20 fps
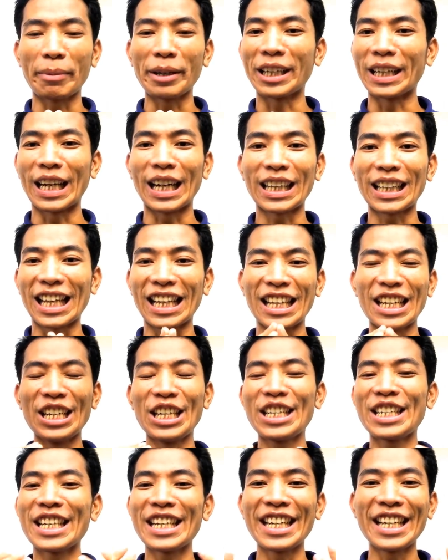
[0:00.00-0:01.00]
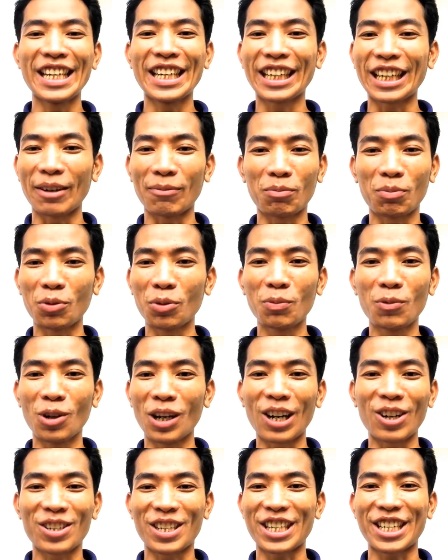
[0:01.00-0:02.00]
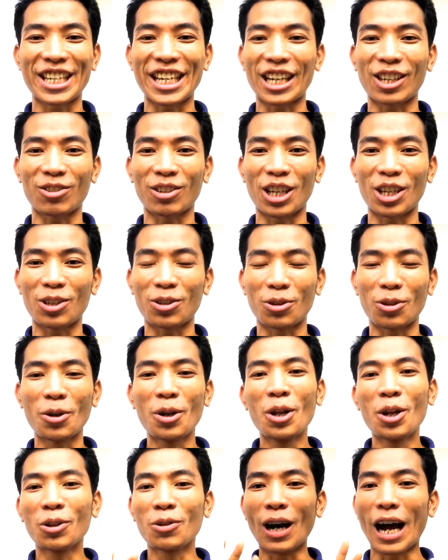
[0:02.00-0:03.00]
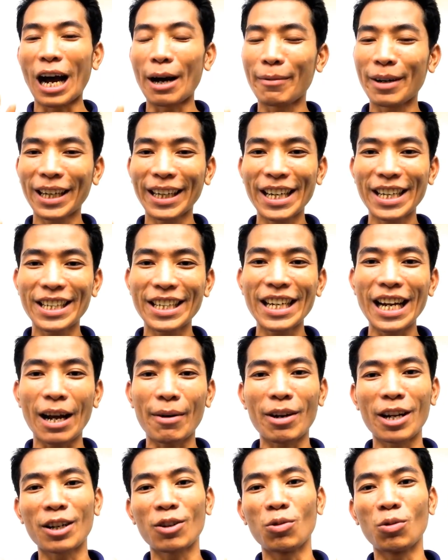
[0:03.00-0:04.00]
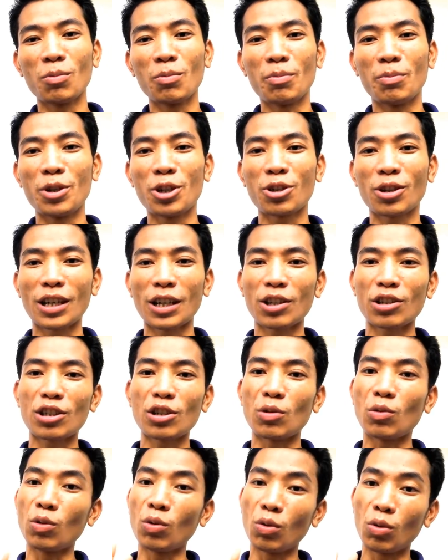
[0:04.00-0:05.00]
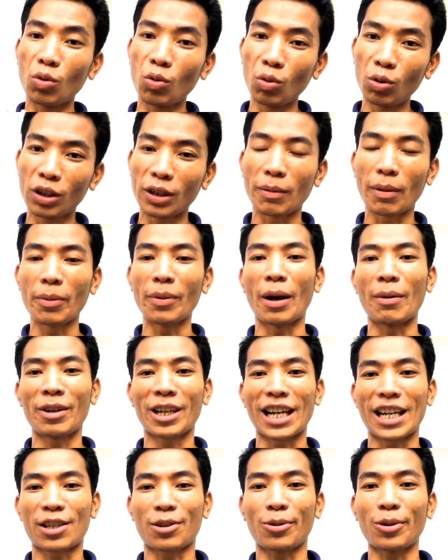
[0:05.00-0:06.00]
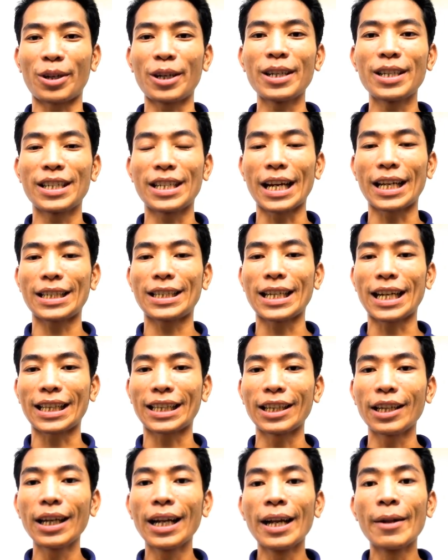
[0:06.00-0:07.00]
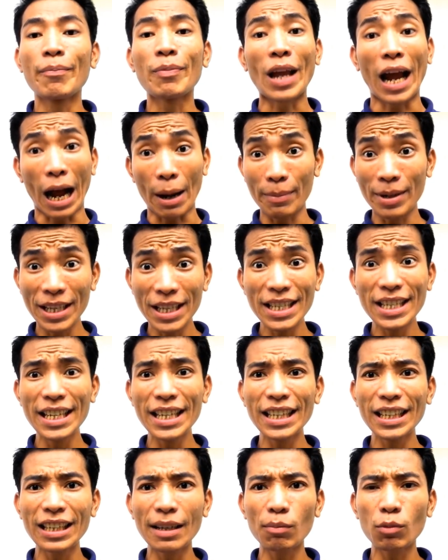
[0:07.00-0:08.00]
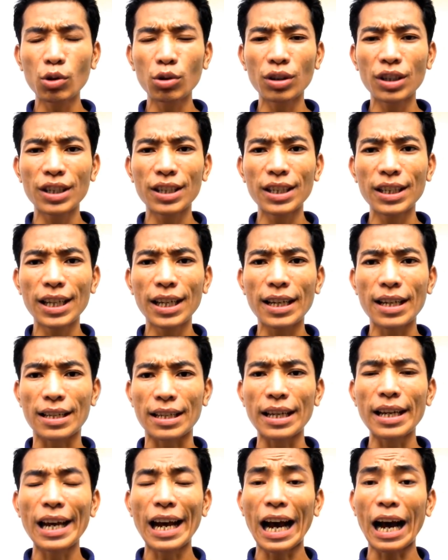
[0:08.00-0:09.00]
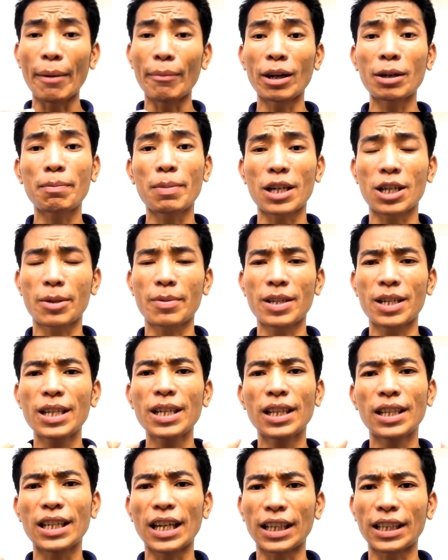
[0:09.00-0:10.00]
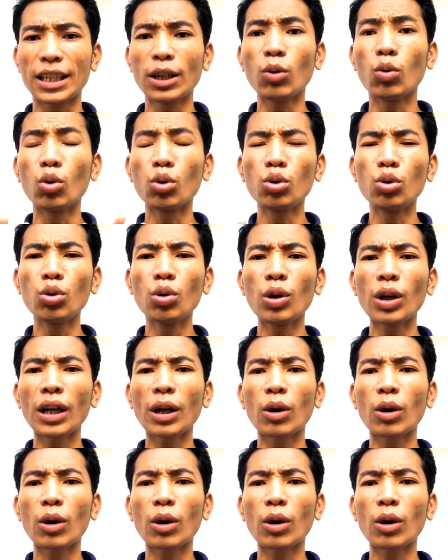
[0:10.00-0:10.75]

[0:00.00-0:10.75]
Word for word: দেখবেন না তাদের নিজের ইনকাম প্রুফগুলো হচ্ছে শেয়ার করার জন্য তো আমার ক্ষেত্রে আমার বিষয়টা হচ্ছে উল্টোভাবে আমি কাজ করি যাতে আমি নিজে ইনকাম করতেছি ঠিক আছে আমার পাশাপাশি যাতে অন্য